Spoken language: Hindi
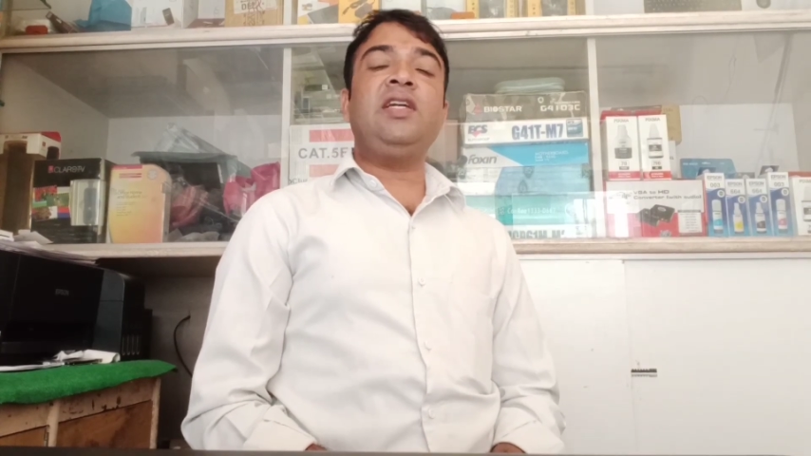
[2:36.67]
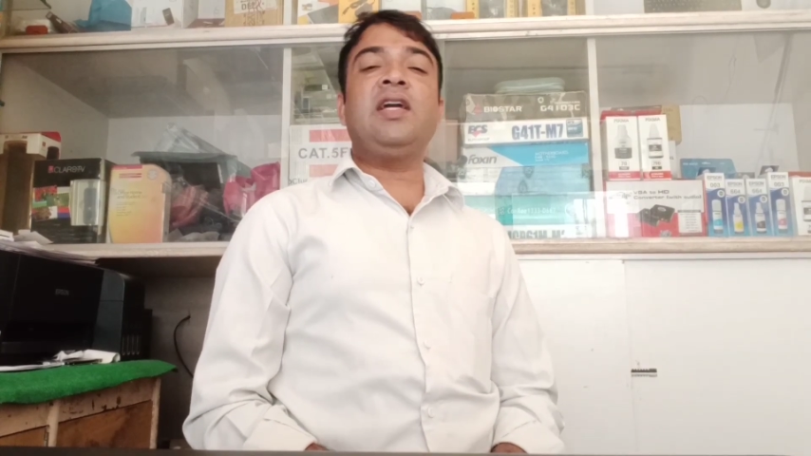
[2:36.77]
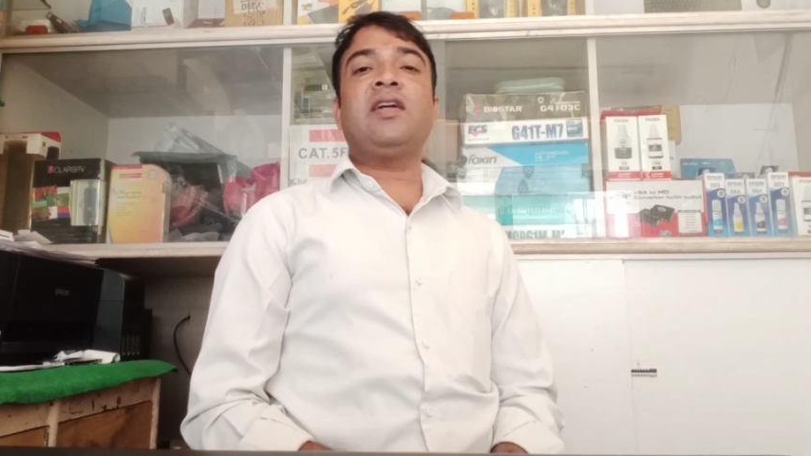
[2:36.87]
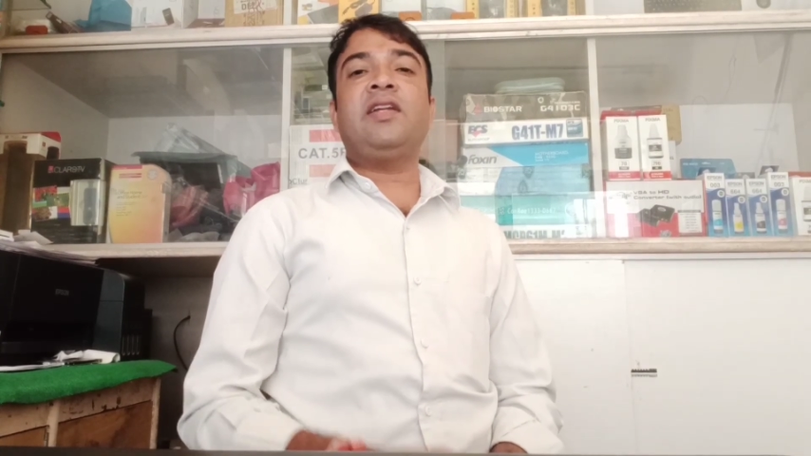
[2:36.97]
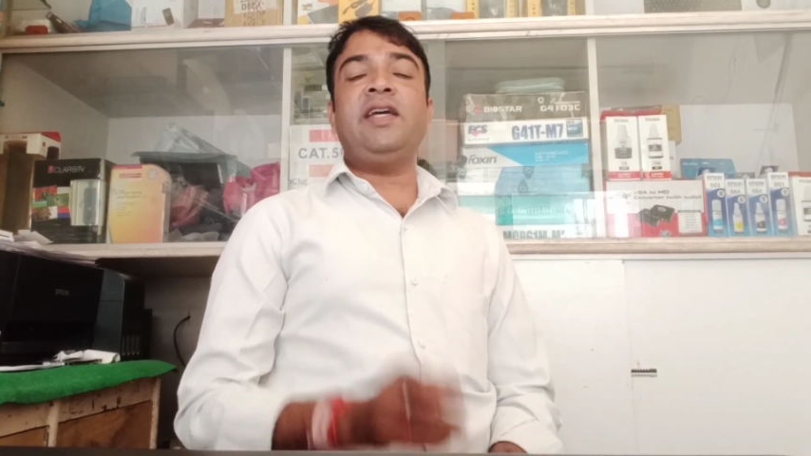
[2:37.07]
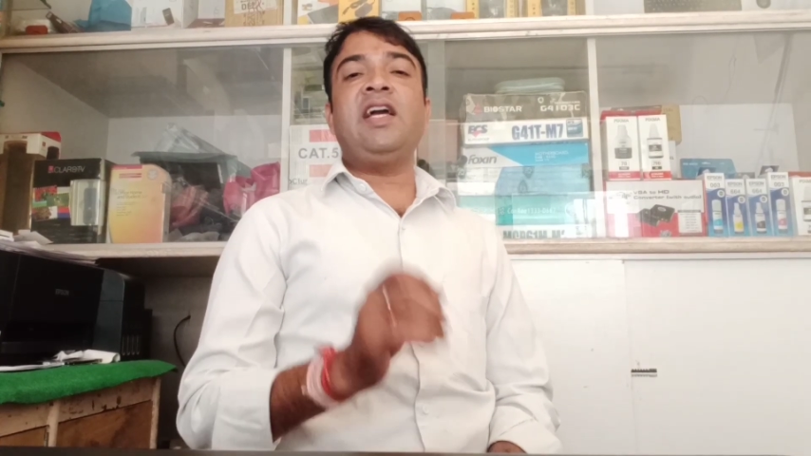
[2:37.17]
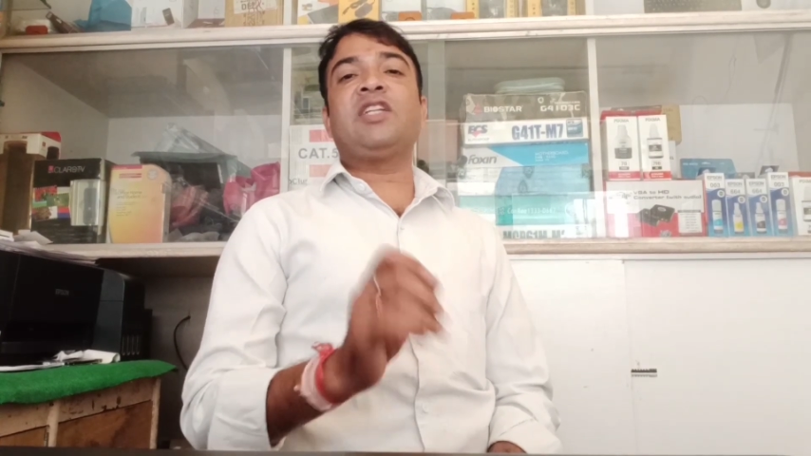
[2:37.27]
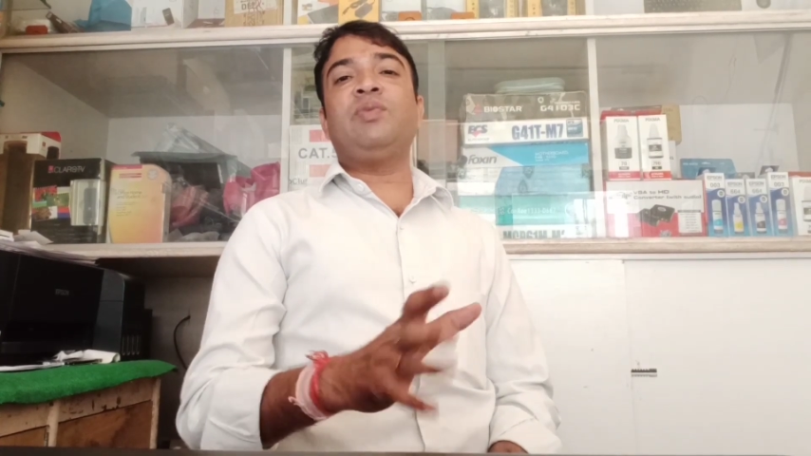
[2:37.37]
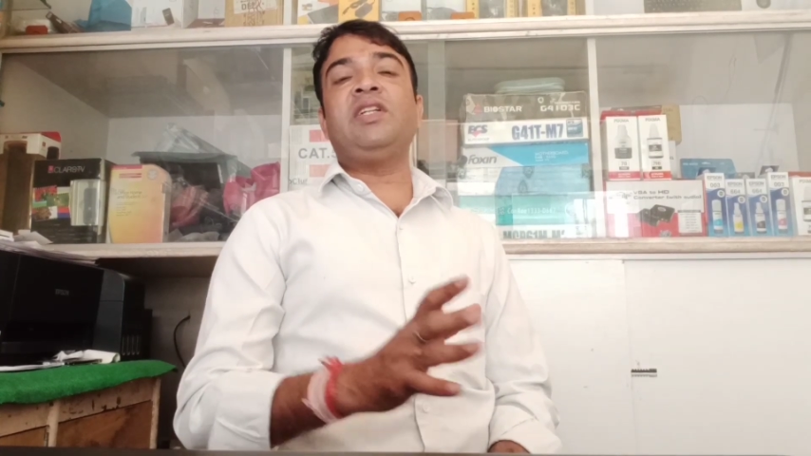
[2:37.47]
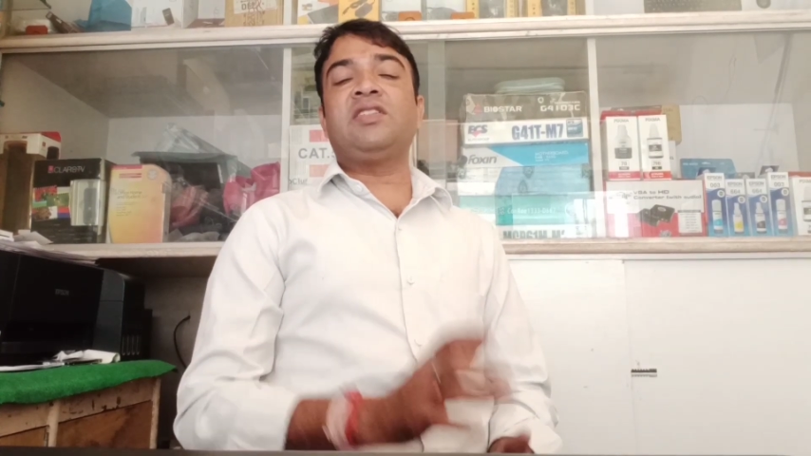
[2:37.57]
ही एक नए
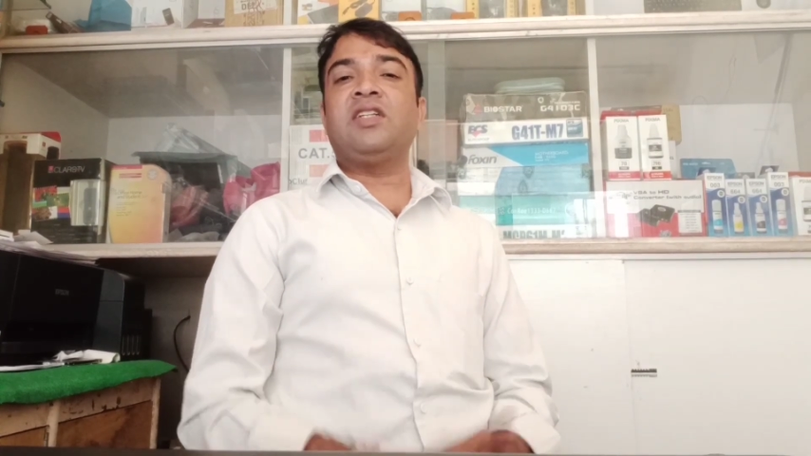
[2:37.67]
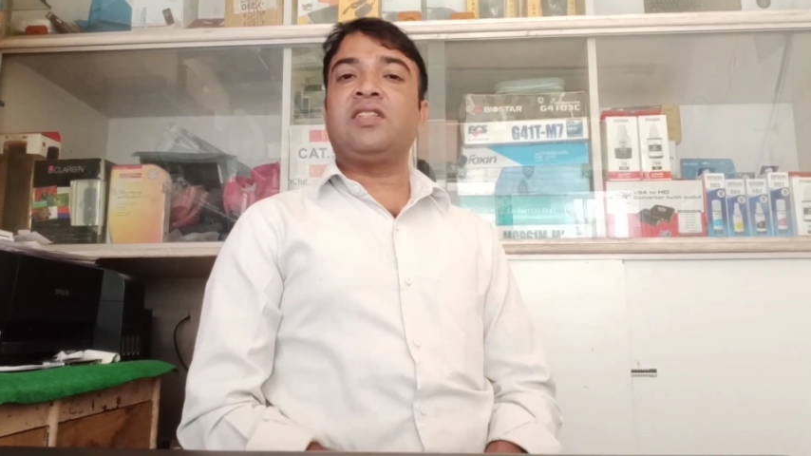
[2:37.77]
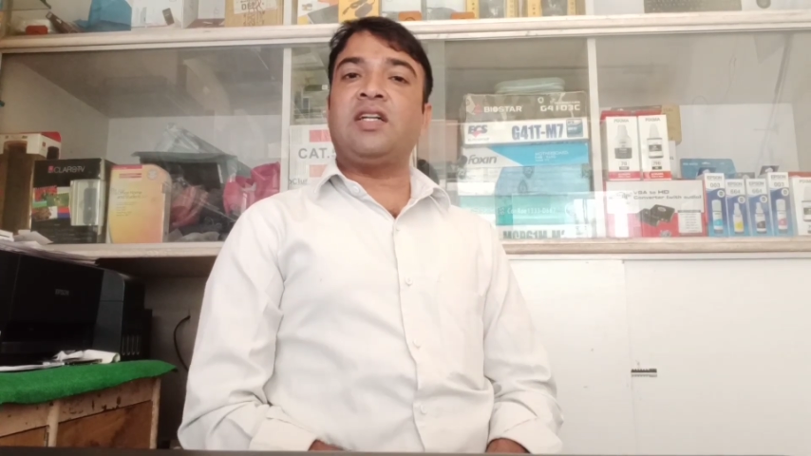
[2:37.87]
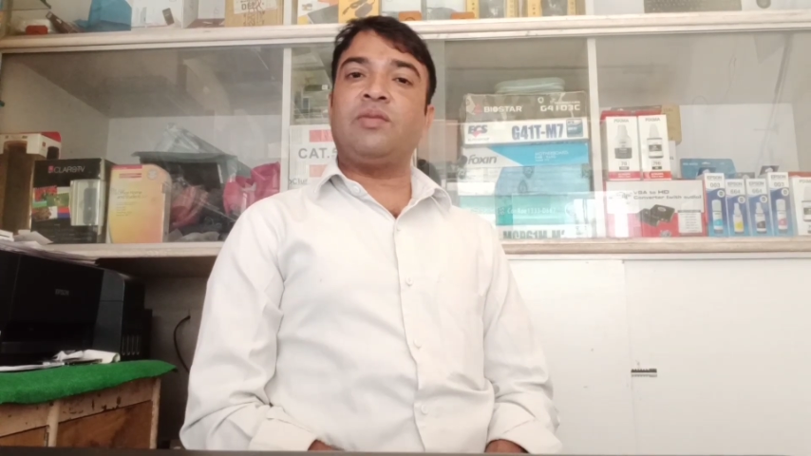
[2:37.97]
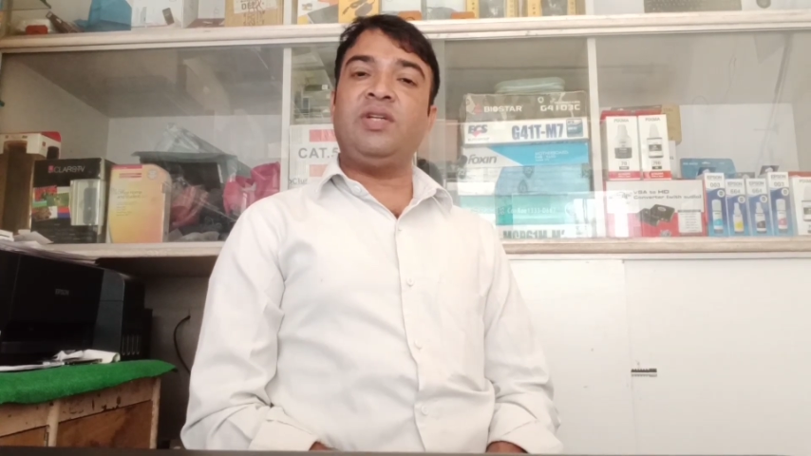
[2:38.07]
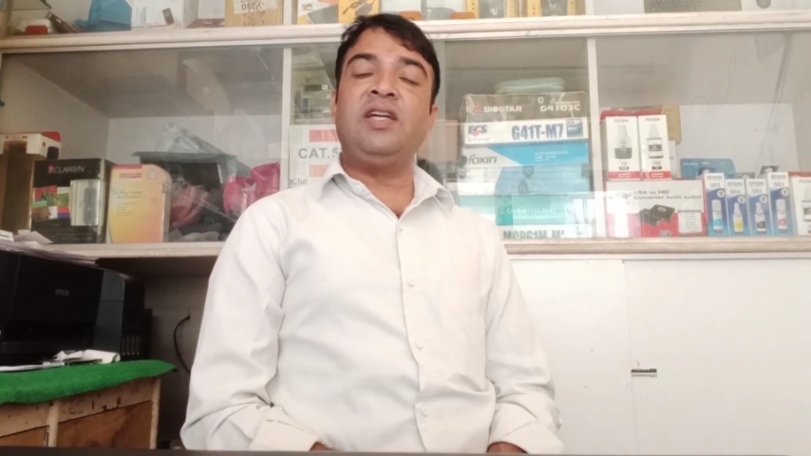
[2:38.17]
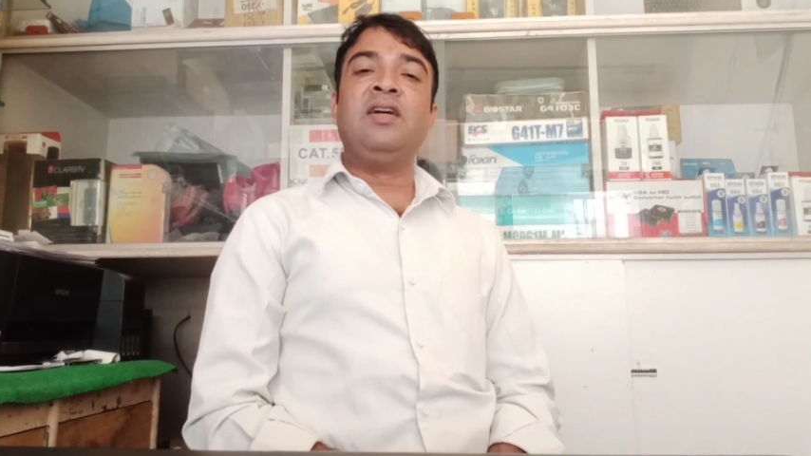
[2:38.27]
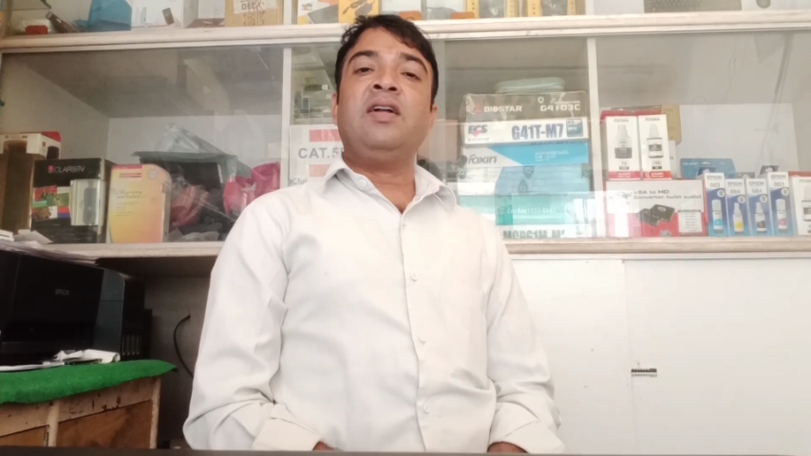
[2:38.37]
एक्सपीरियंस के साथ में